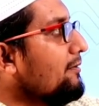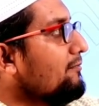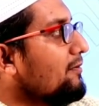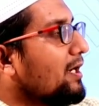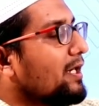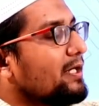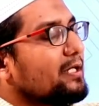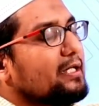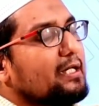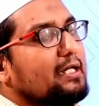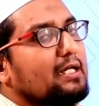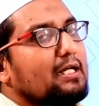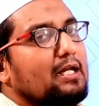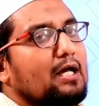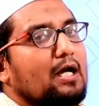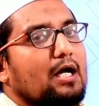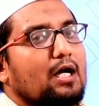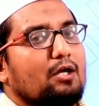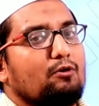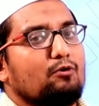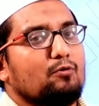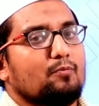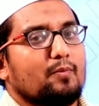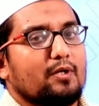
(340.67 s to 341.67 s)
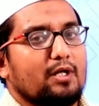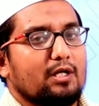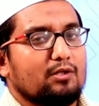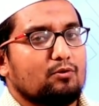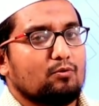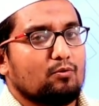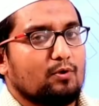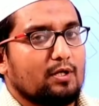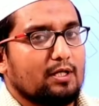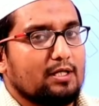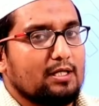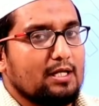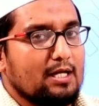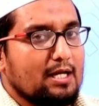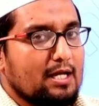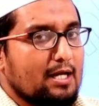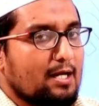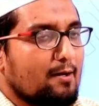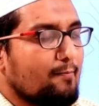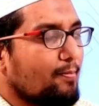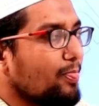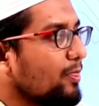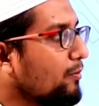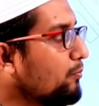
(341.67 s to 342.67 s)
விலங்கியல் ஆய்வு மையத்தினுடைய
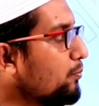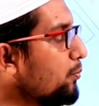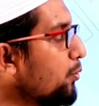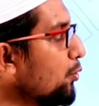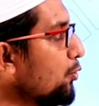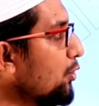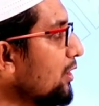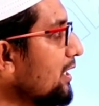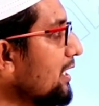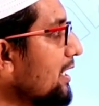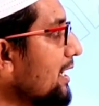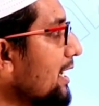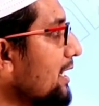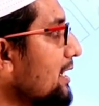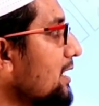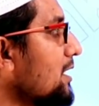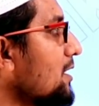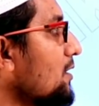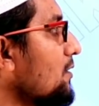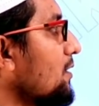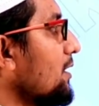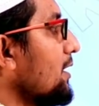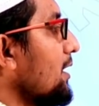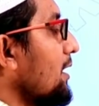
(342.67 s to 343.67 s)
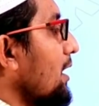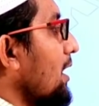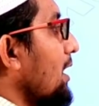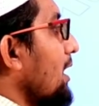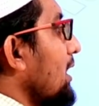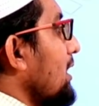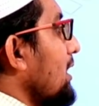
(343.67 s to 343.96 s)
புதிய இயக்குனராக